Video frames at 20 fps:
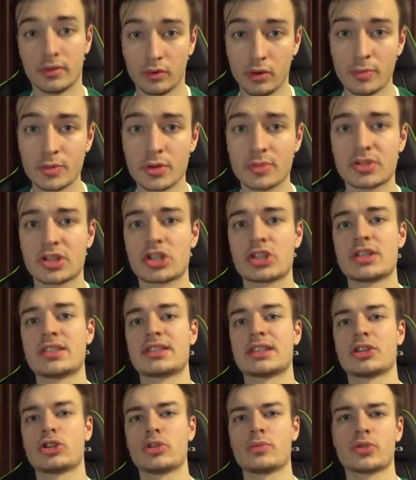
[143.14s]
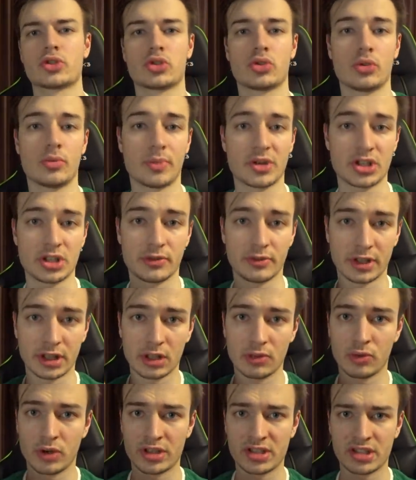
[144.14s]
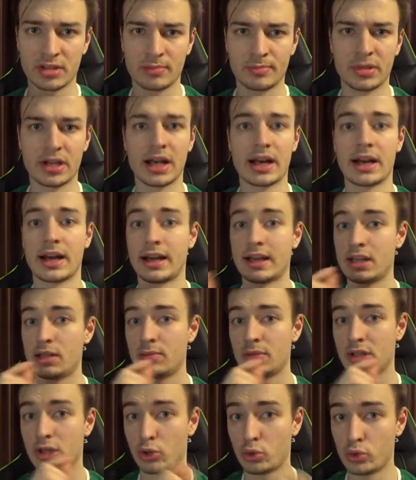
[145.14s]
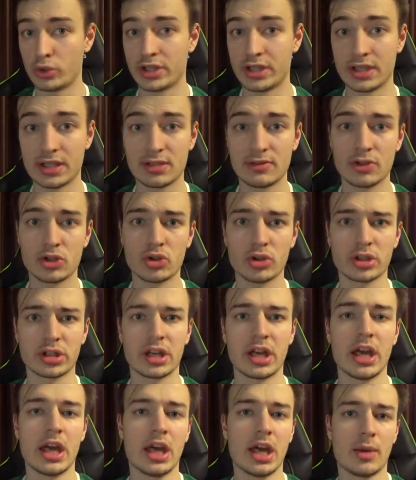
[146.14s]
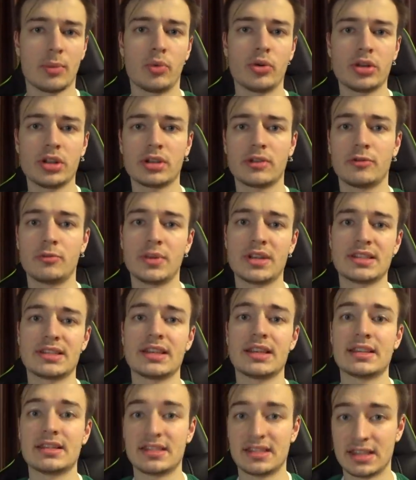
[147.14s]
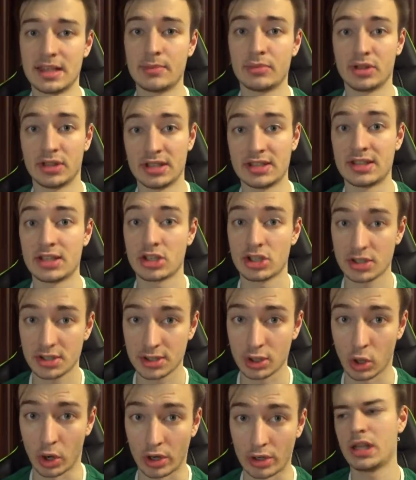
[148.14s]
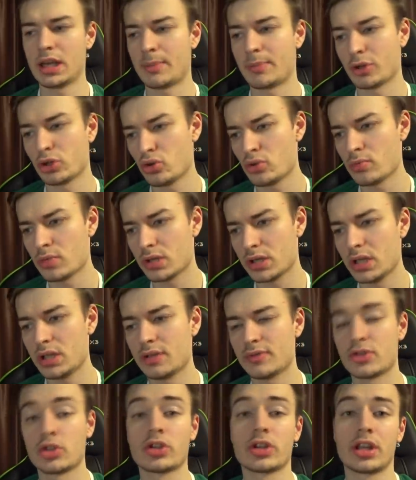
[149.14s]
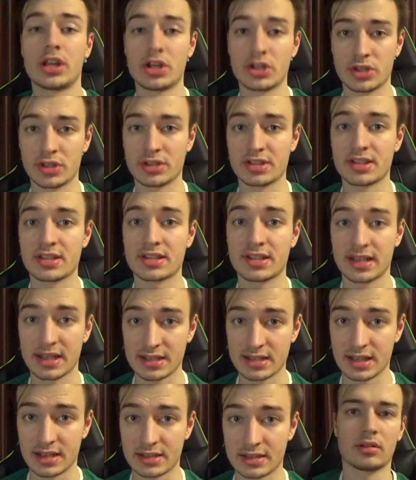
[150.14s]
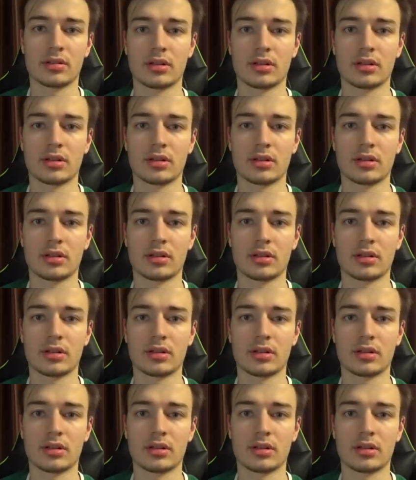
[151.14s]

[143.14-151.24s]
В общем, сошлись на том, что пошив одного экземпляра, а именно худи и свитшота, будет вместе 7100. Я подумал и все-таки решился заказать.